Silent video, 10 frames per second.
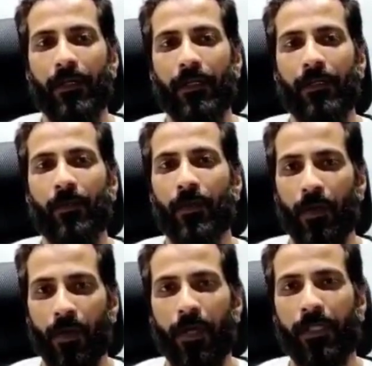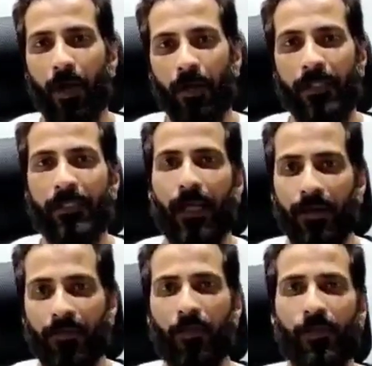அண்ட் உங்களுடைய தாட்ஸ்
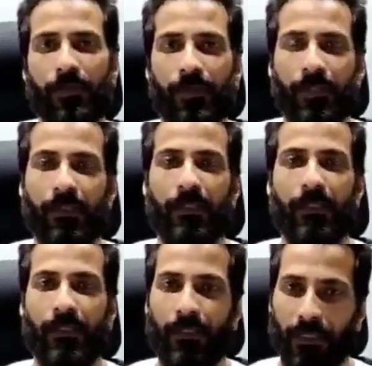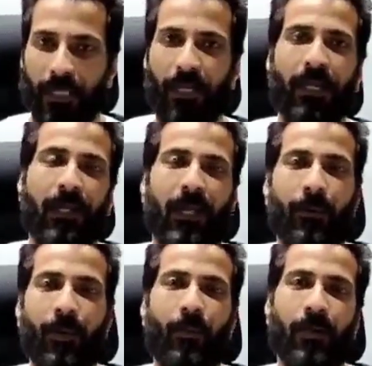அண்ட் வியூஸ் வந்து கீழே இருக்க
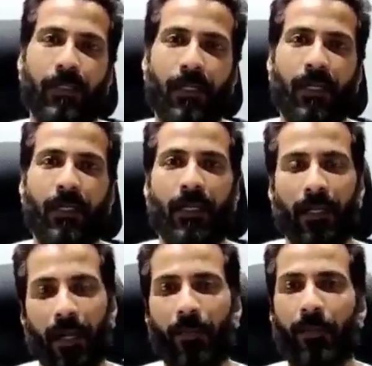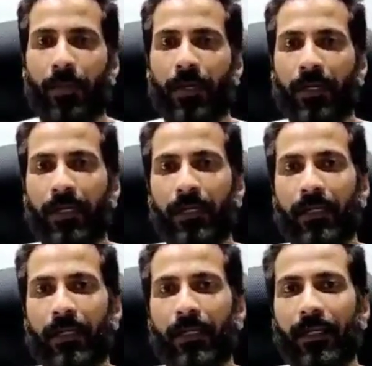கமெண்ட் பாக்ஸ்ல நீங்க கமெண்ட் பண்ணுங்க
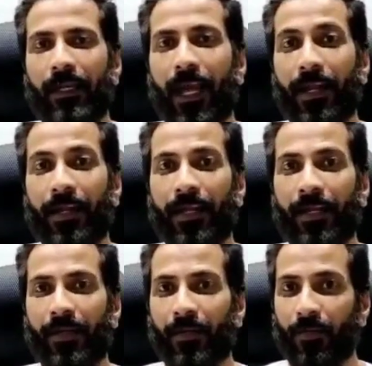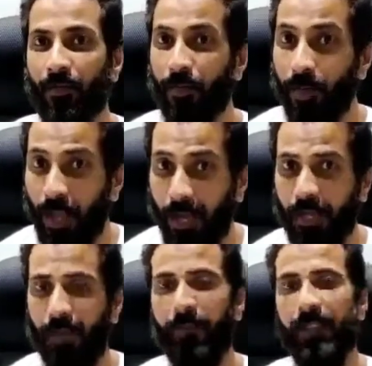அண்ட் உண்மையான
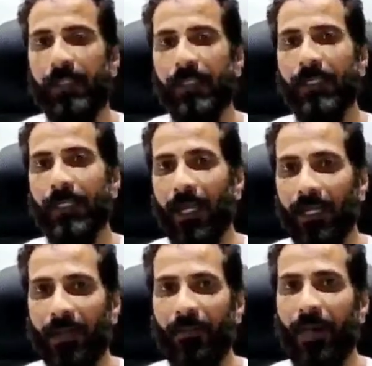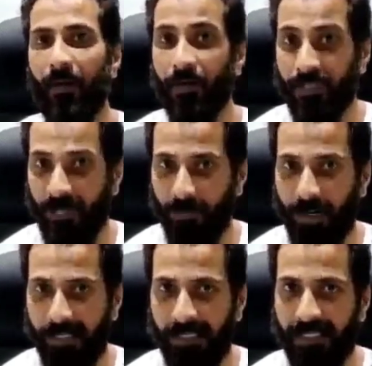கமெண்ட்ஸுக்கு கண்டிப்பா ஒரு
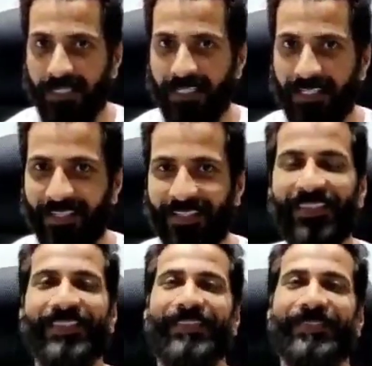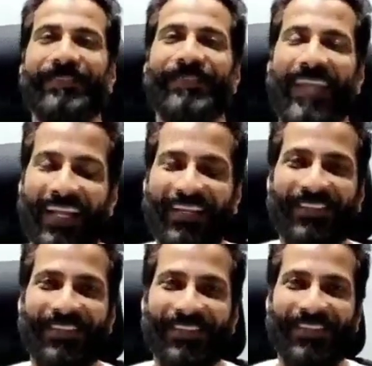சர்ப்ரைஸ் இருக்கு
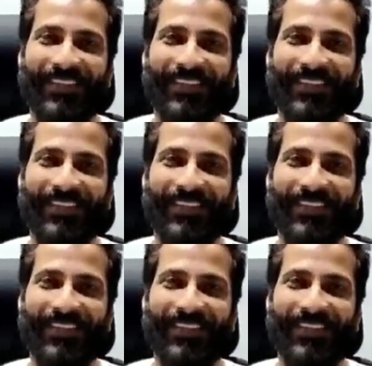தேங்க்யூ